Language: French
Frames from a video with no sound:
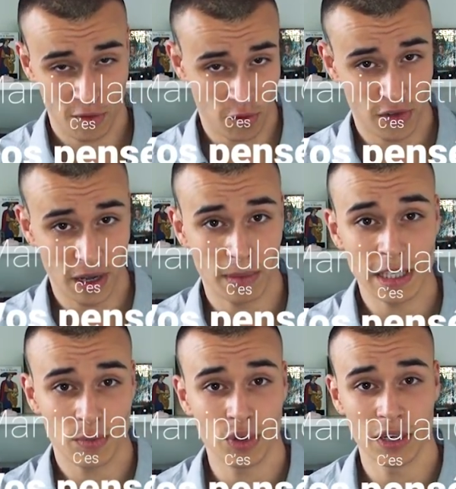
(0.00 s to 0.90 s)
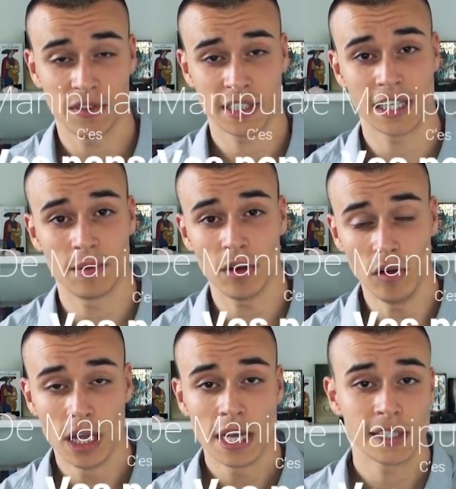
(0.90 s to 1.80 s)
vous faire manipuler
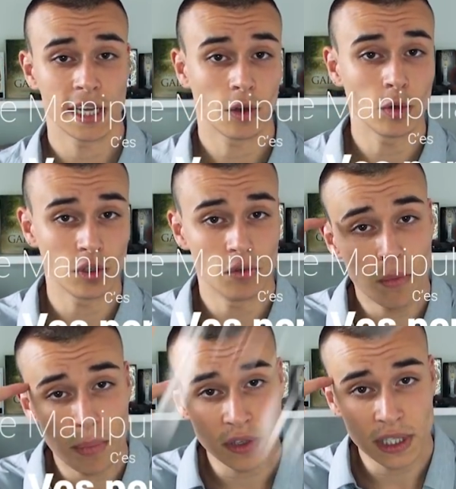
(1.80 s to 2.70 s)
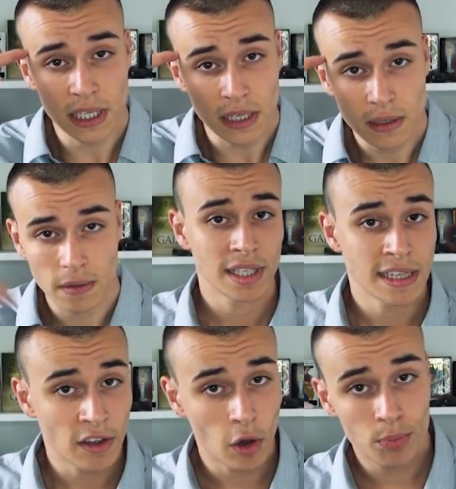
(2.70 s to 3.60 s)
facilement, c'est à cause de vos pensées. C'est
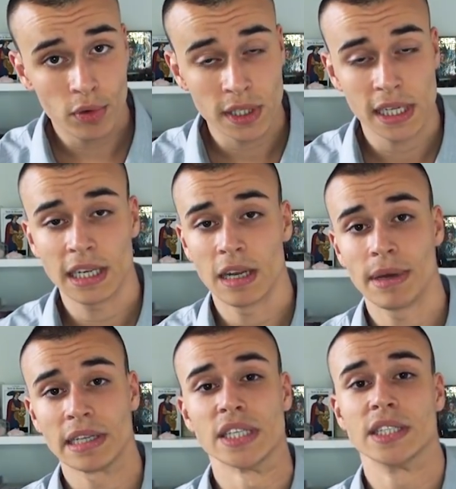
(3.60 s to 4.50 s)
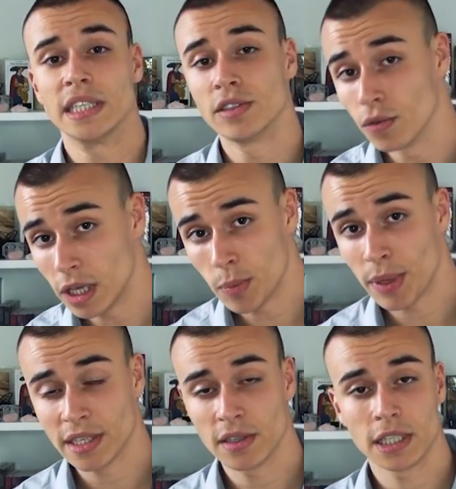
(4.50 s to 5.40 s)
d'ailleurs pour ça que les personnes qui sont
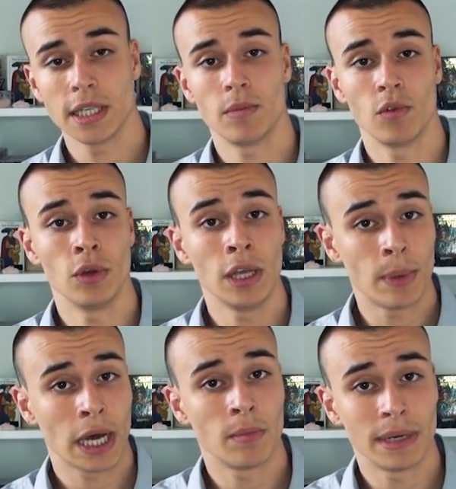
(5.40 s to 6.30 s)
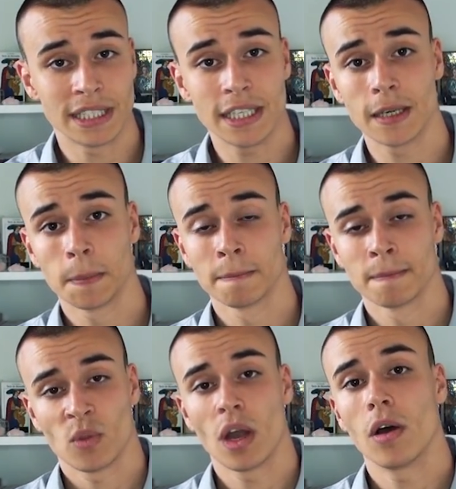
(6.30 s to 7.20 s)
hypersensibles ou hyper empathiques
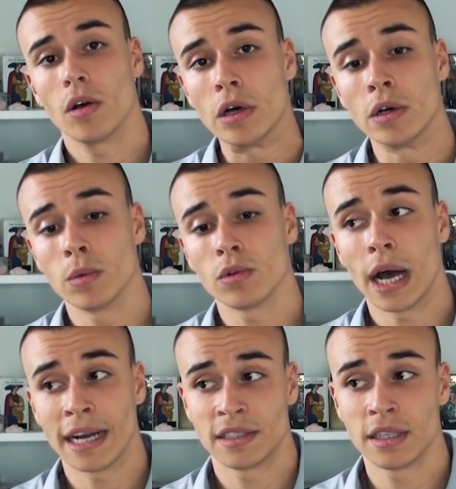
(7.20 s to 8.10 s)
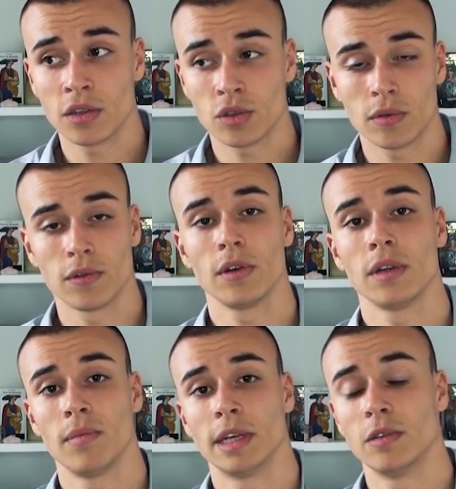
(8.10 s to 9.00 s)
euh, attirent souvent
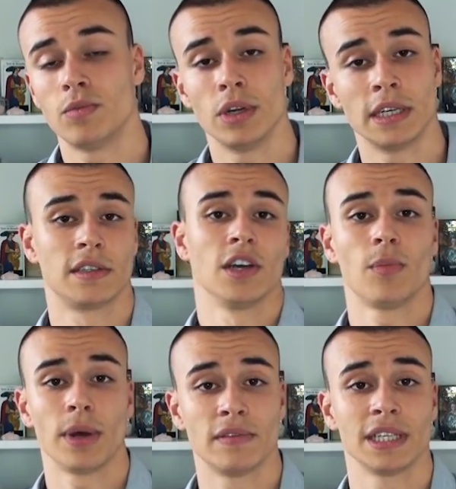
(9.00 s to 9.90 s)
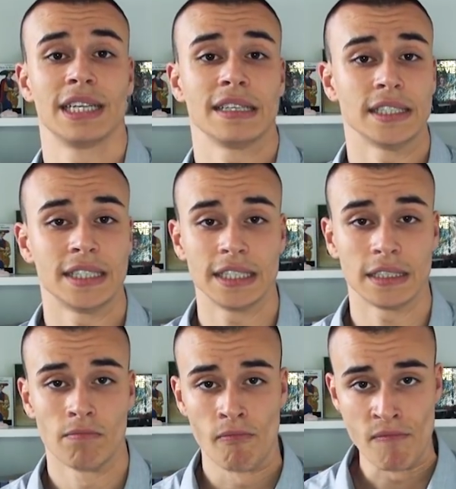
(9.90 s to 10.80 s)
les manipulateurs pervers narcissiques.